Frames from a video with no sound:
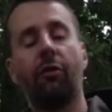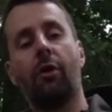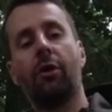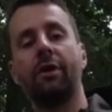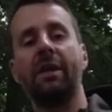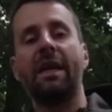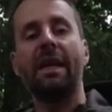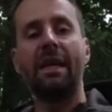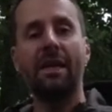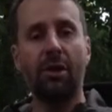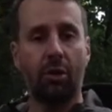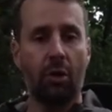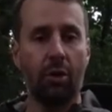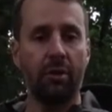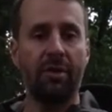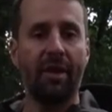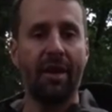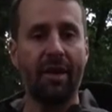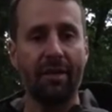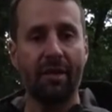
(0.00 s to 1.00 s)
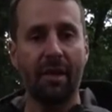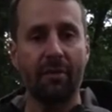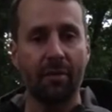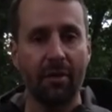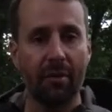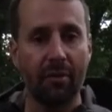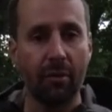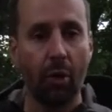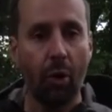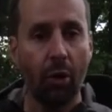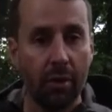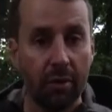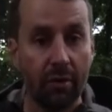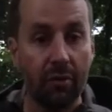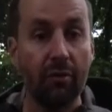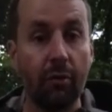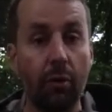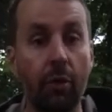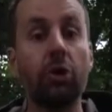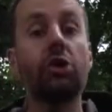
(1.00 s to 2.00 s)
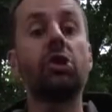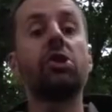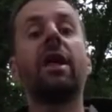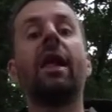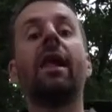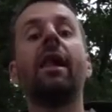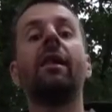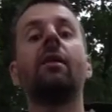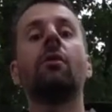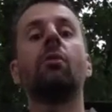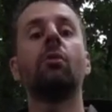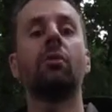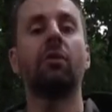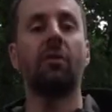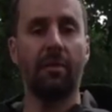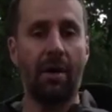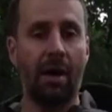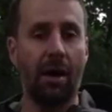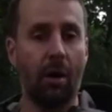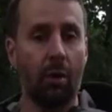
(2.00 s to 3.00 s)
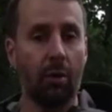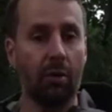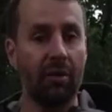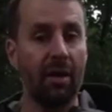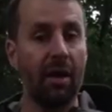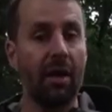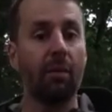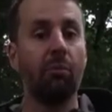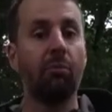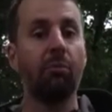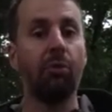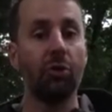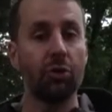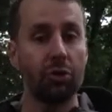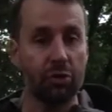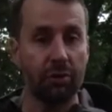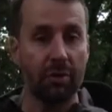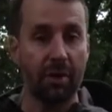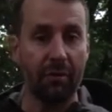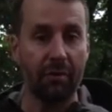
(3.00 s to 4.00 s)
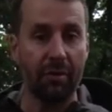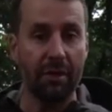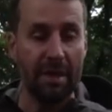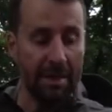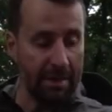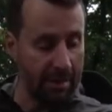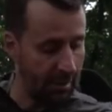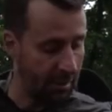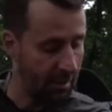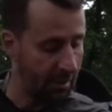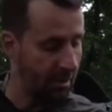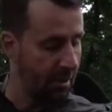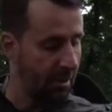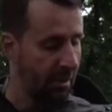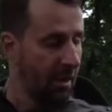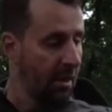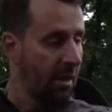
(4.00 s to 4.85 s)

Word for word: von Helicontex etwas Neues vorstellen und zwar aus der Bushcraft-Linie